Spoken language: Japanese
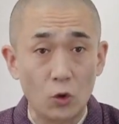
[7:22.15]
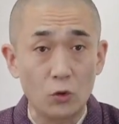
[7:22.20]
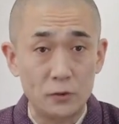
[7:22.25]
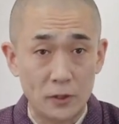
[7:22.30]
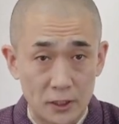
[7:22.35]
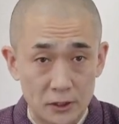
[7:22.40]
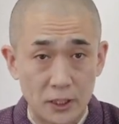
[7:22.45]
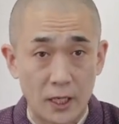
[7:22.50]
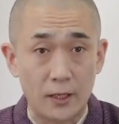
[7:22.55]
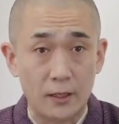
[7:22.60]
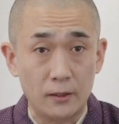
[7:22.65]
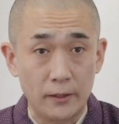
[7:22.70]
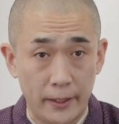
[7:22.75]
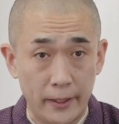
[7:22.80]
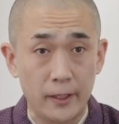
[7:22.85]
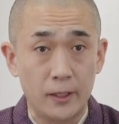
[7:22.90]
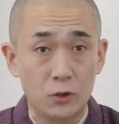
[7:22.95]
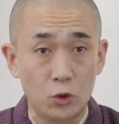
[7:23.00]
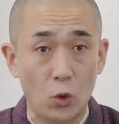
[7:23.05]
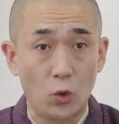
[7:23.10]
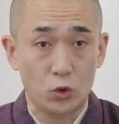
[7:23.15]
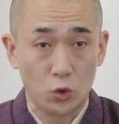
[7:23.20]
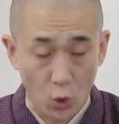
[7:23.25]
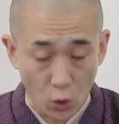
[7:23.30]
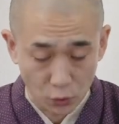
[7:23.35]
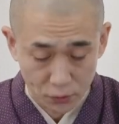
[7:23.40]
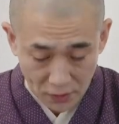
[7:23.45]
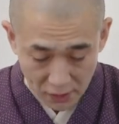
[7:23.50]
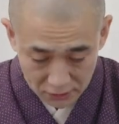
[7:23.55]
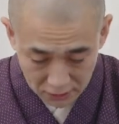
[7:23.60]
豆腐屋さん。豆
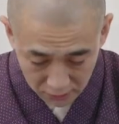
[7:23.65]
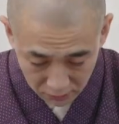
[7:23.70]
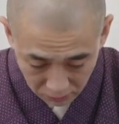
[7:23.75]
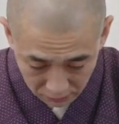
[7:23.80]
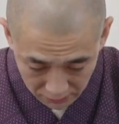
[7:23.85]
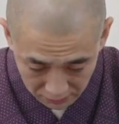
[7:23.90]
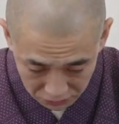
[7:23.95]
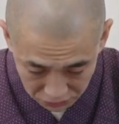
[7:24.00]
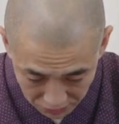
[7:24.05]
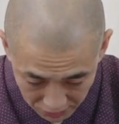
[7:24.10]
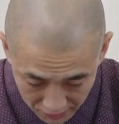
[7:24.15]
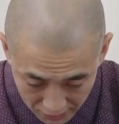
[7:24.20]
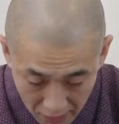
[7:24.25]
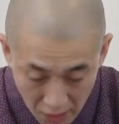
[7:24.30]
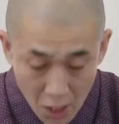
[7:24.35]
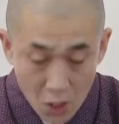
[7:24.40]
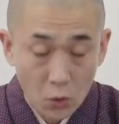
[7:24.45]
腐屋さんでございますね。